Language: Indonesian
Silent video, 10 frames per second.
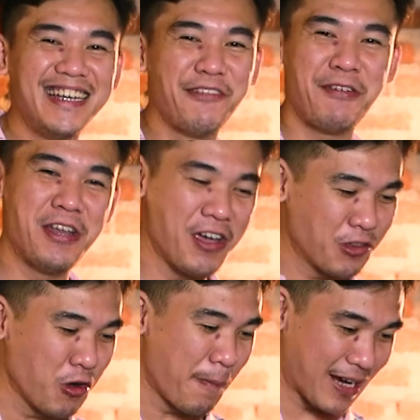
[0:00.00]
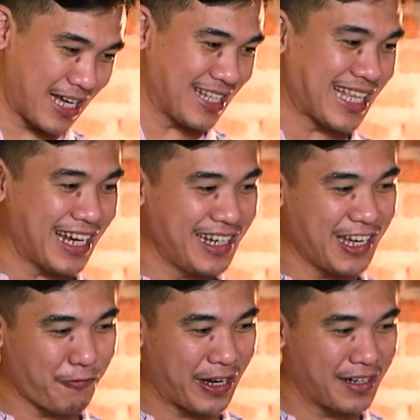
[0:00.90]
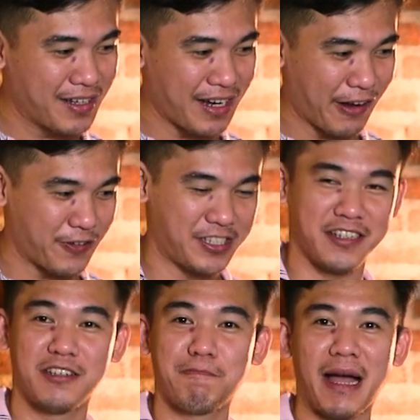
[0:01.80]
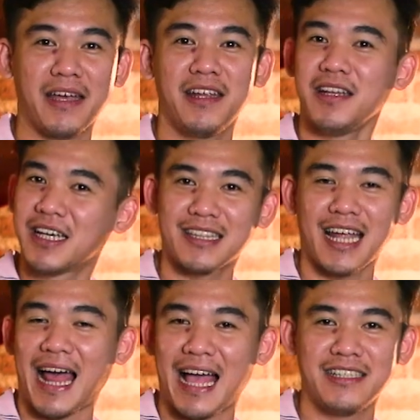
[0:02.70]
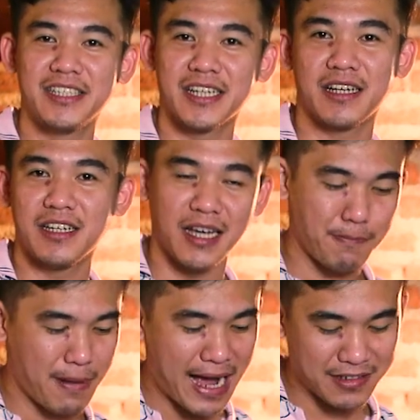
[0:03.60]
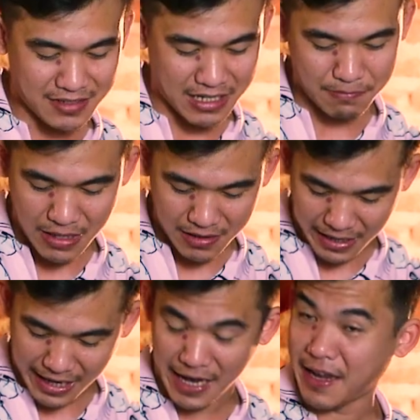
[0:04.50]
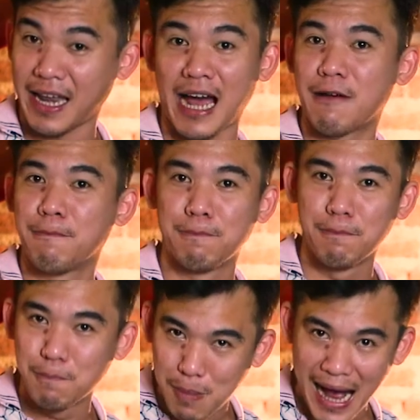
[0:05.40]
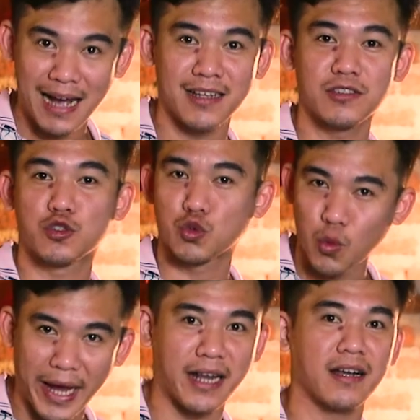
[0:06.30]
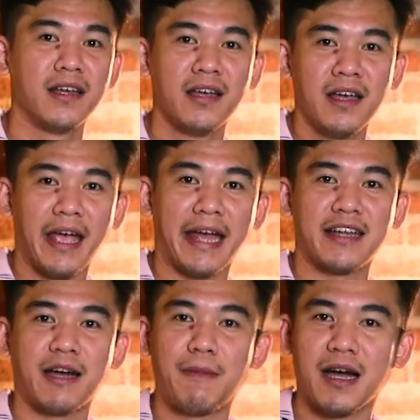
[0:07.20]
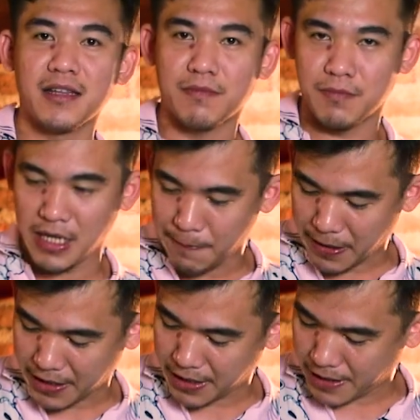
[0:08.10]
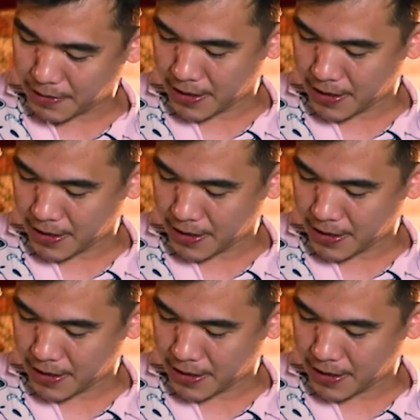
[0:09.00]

jadi di video itu gue pakai gitar ini ya Fender FSR Jepang ini ini gitar anjir ini bangsat banget enak banget swear enak banget dia pakai